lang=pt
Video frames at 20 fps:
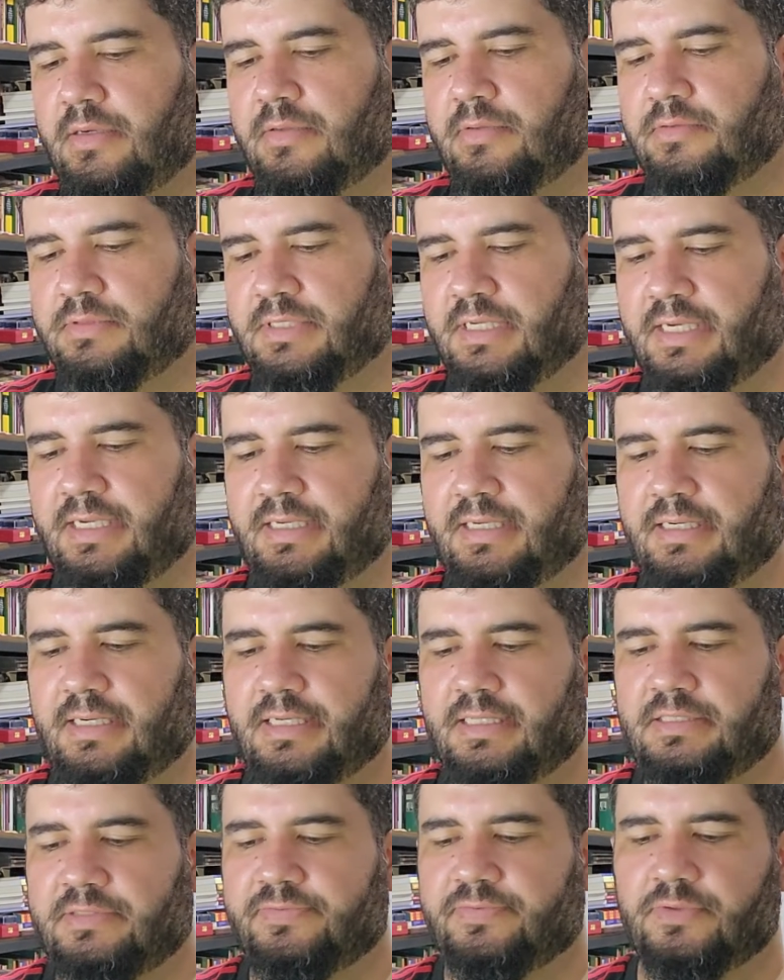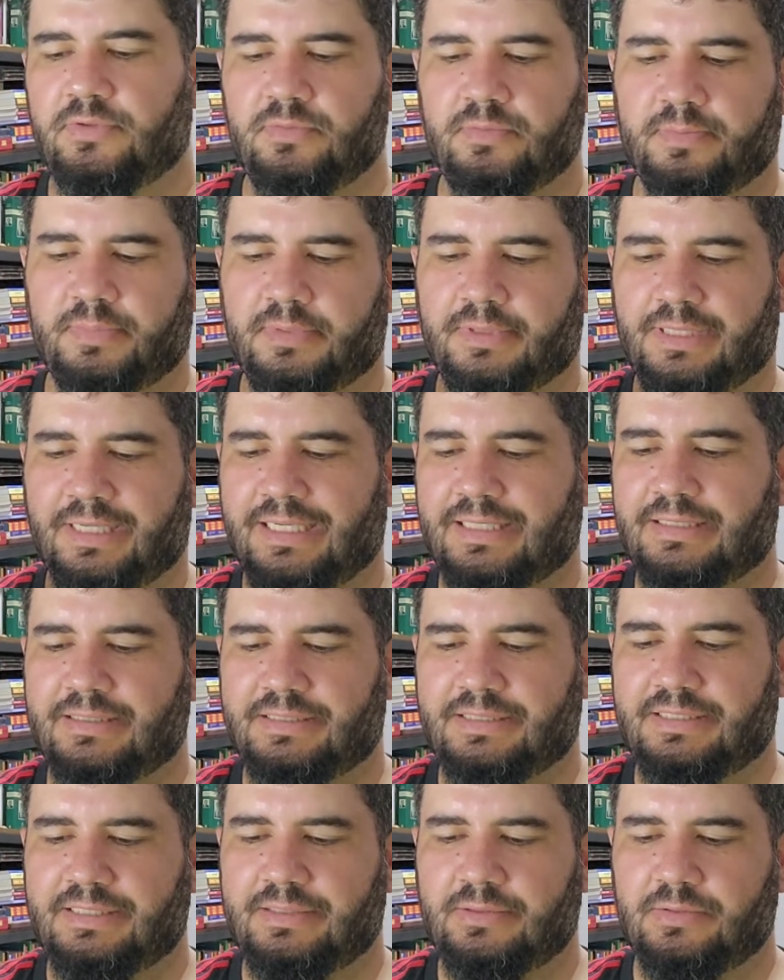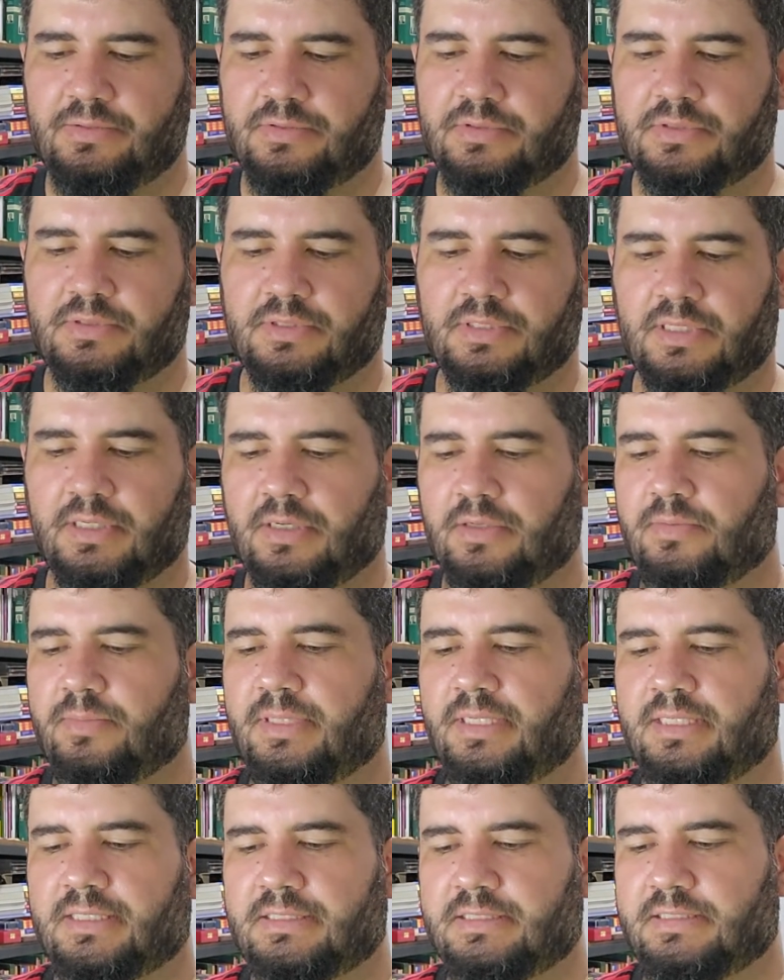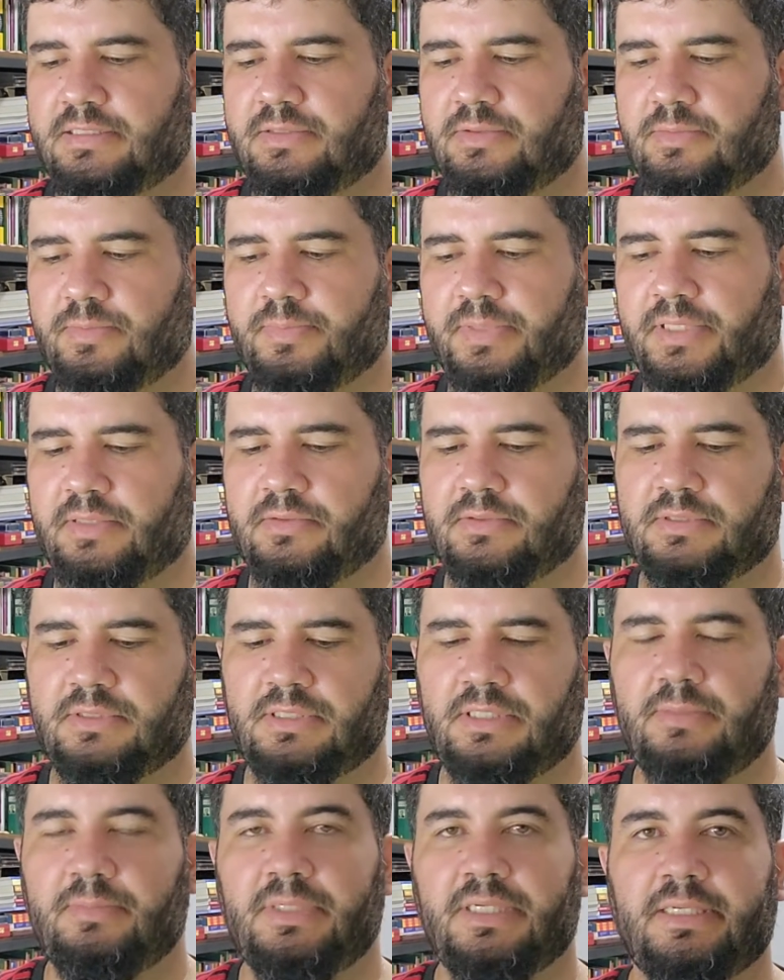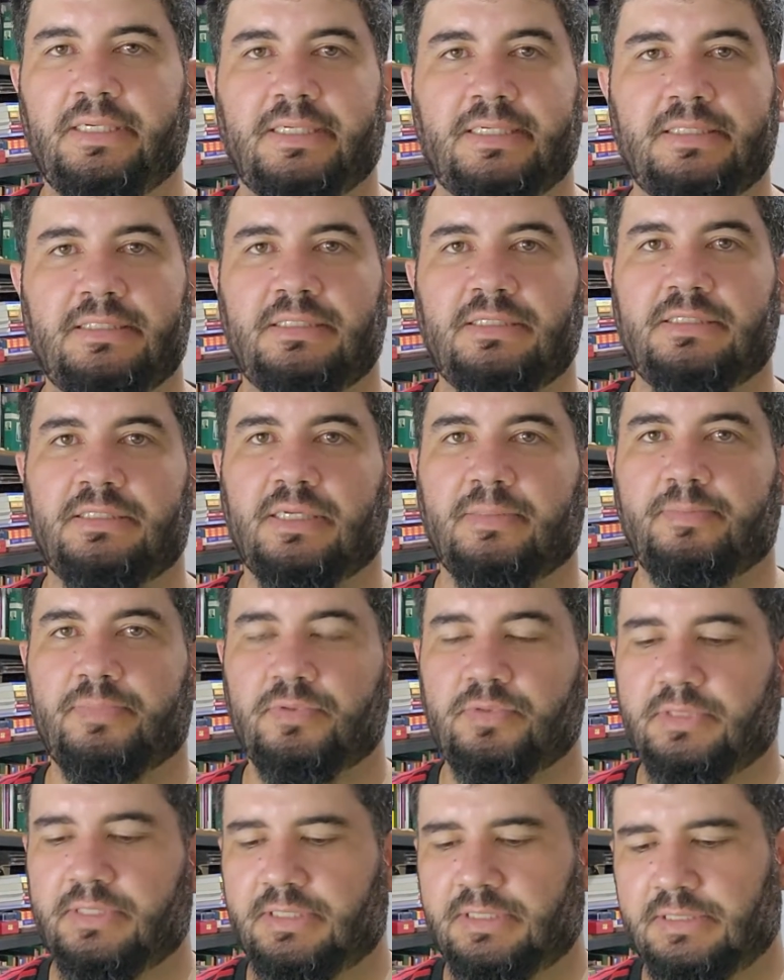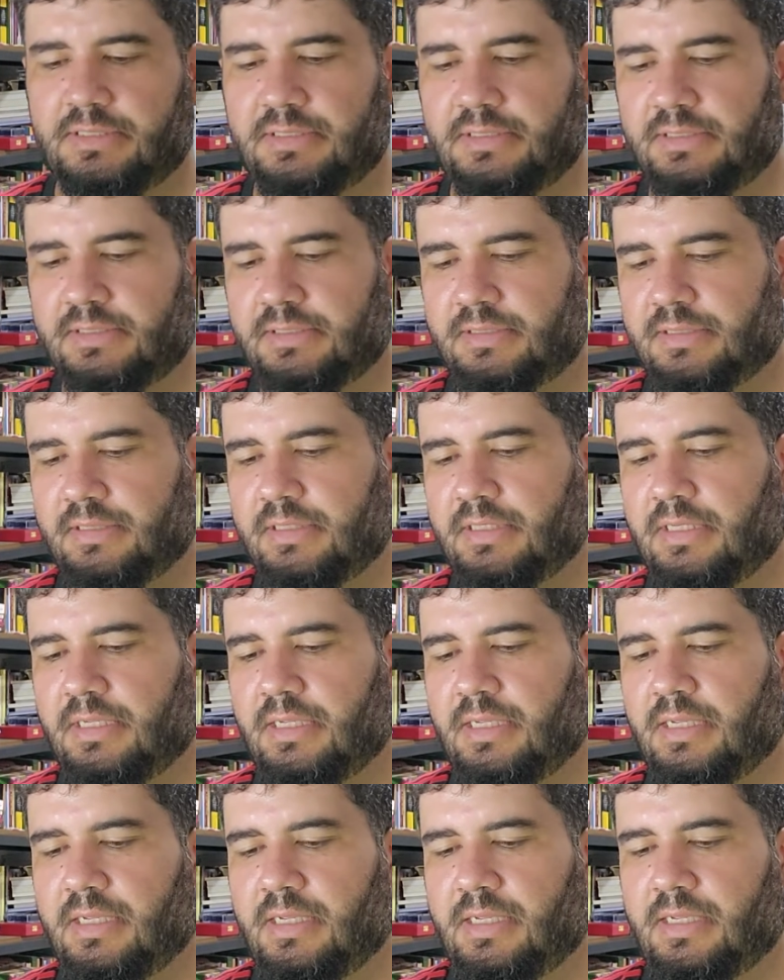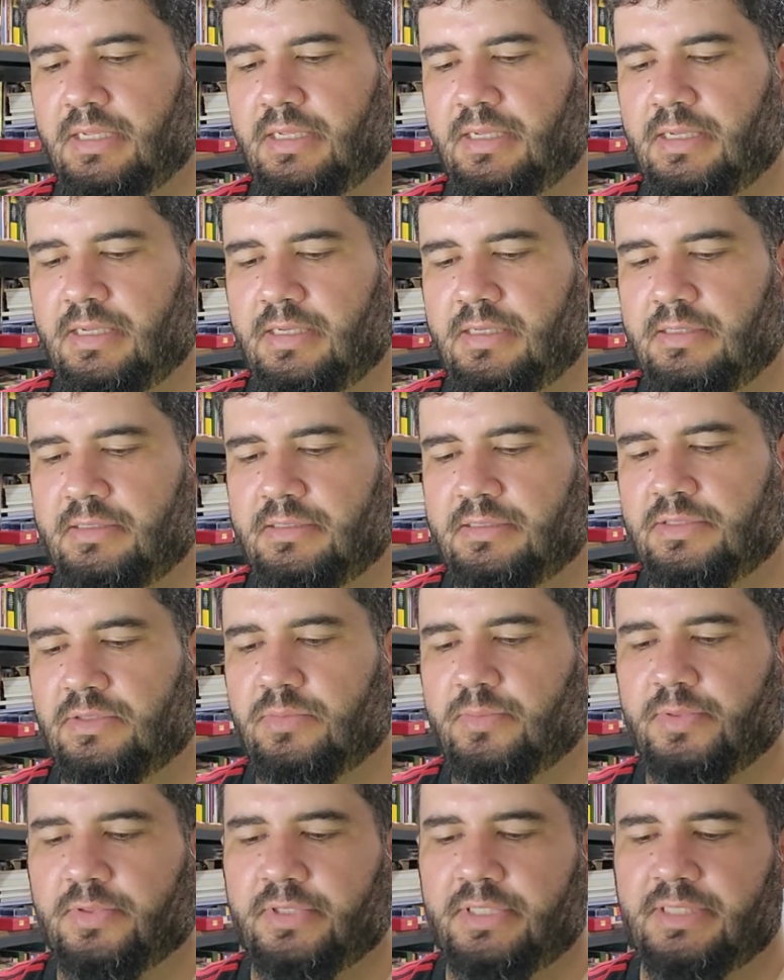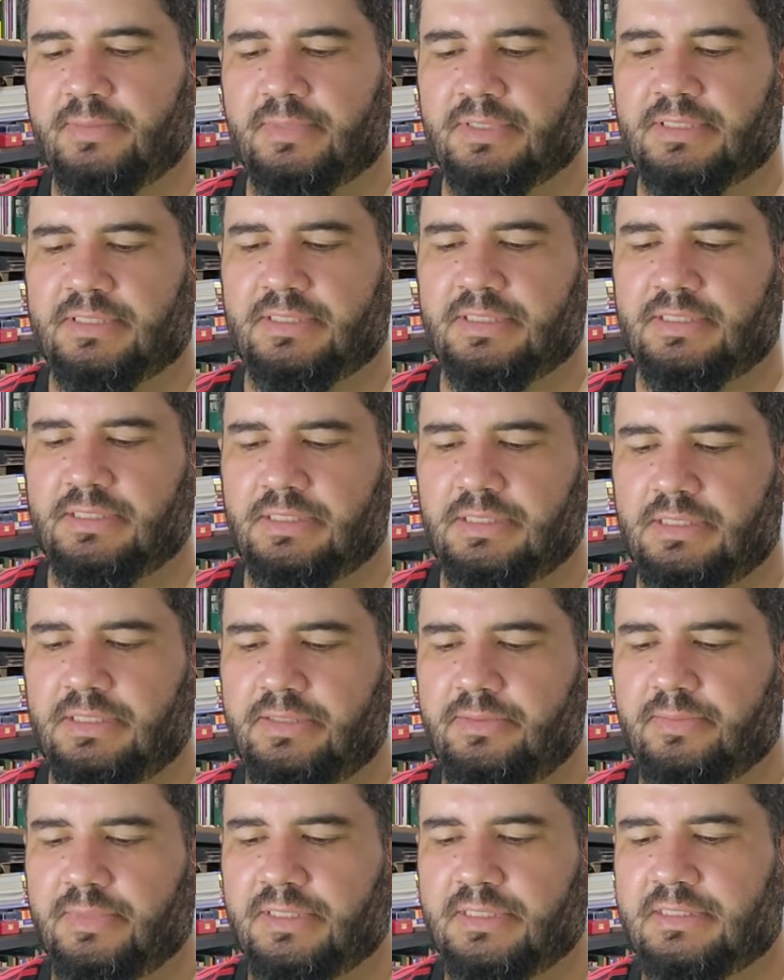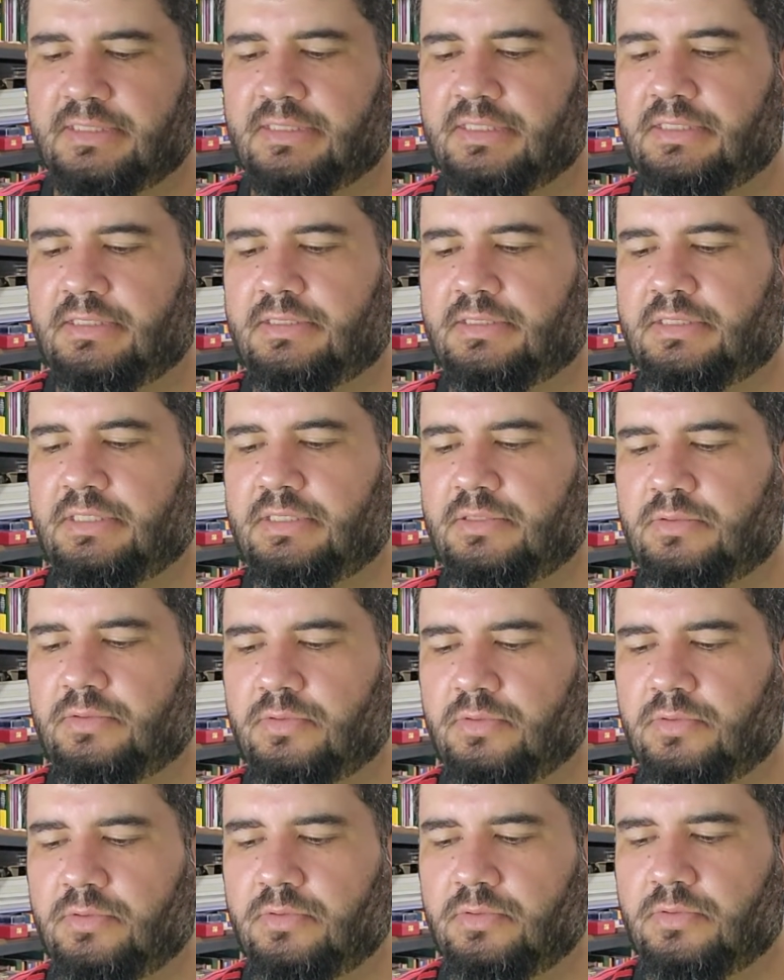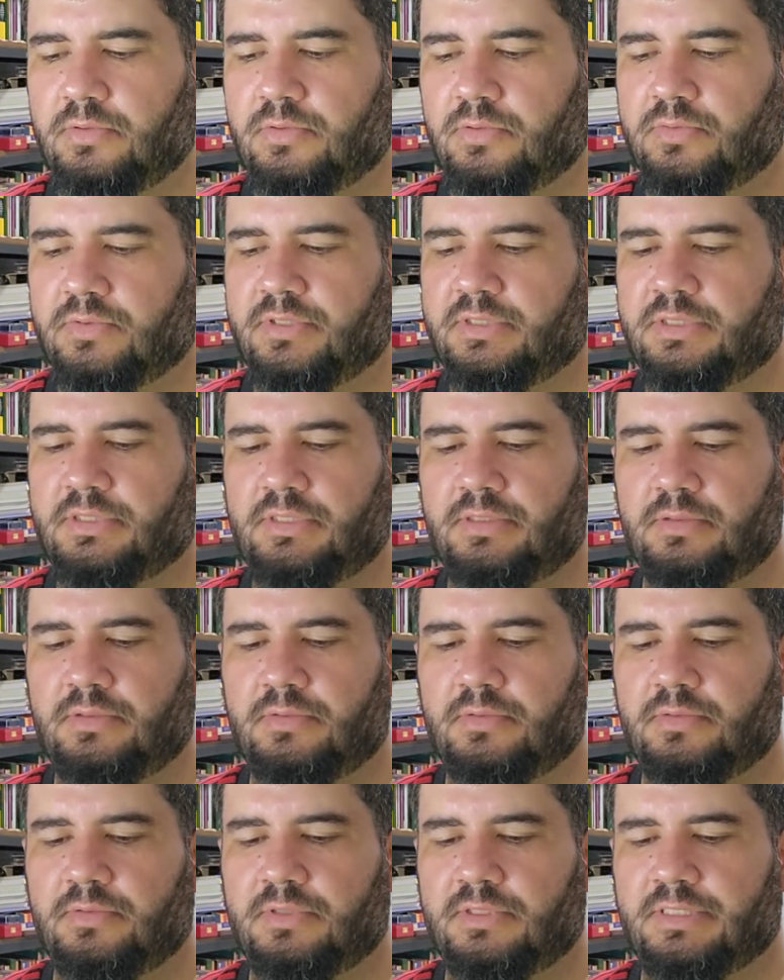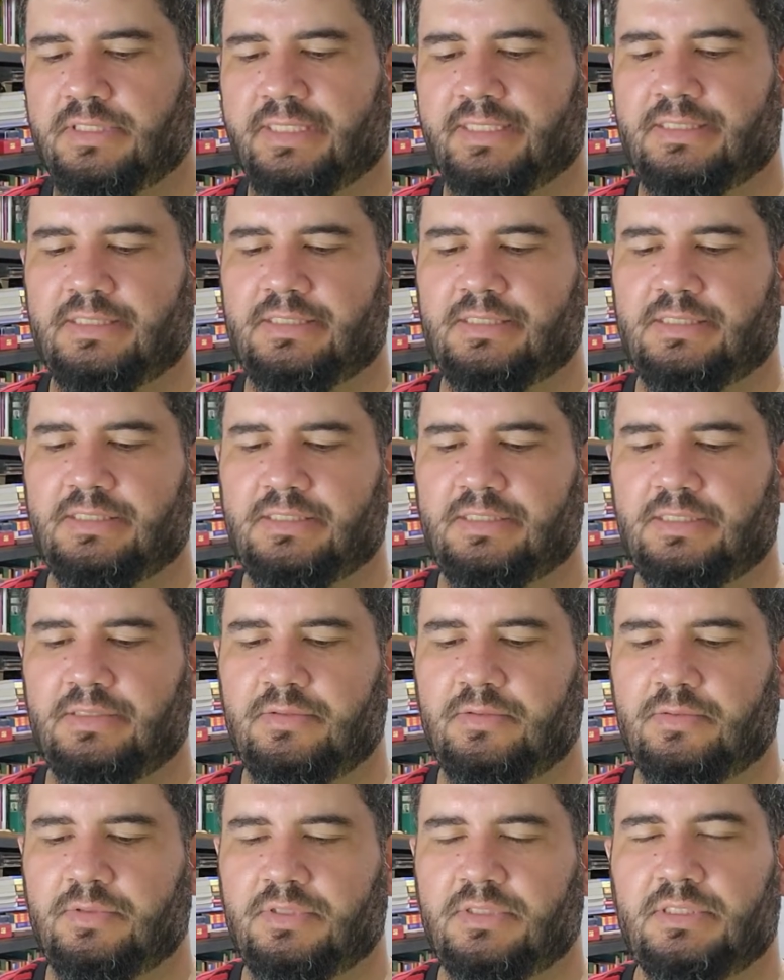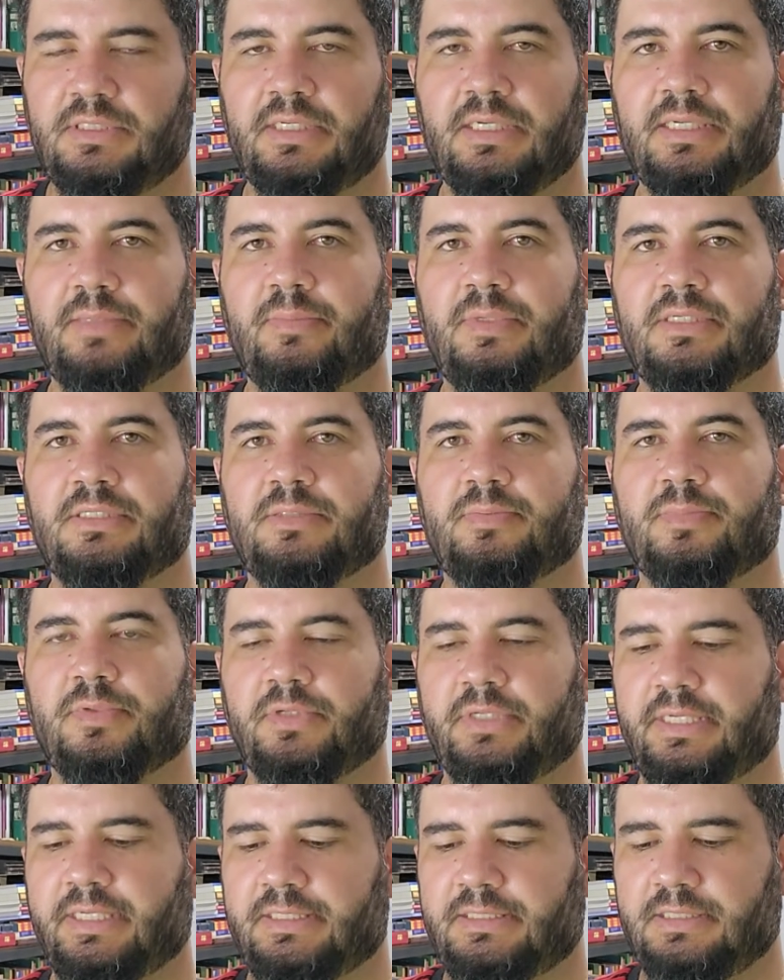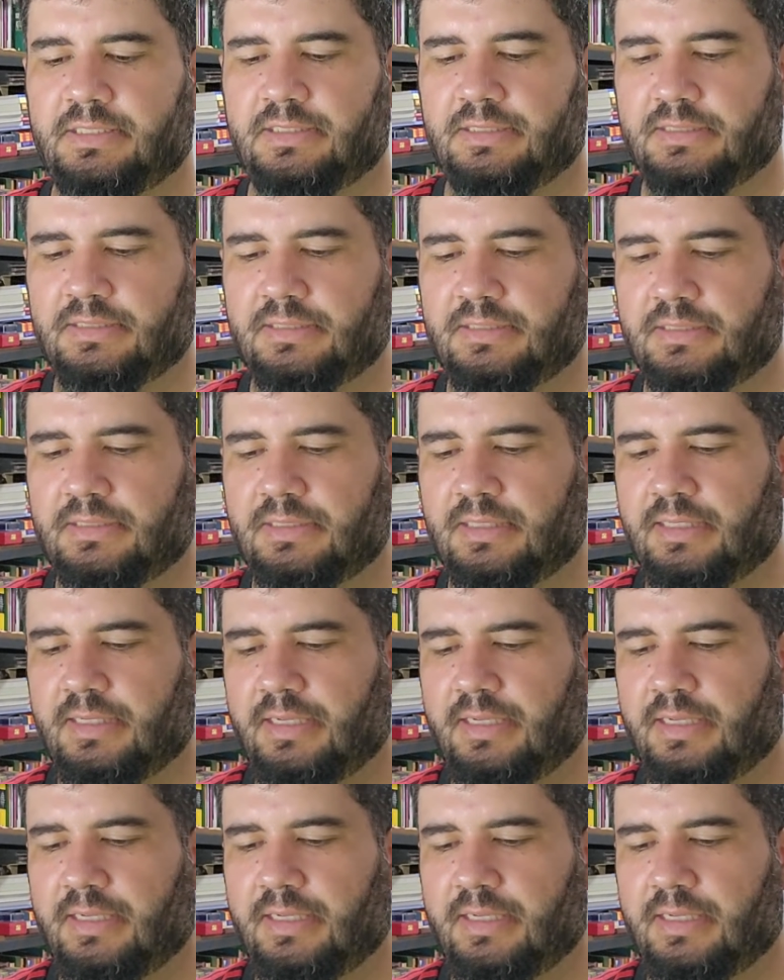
Os haikais foram trazidos ao Brasil pelos imigrantes japoneses. São poemas sem rima, sem título, com cinco, sete, cinco sílabas poéticas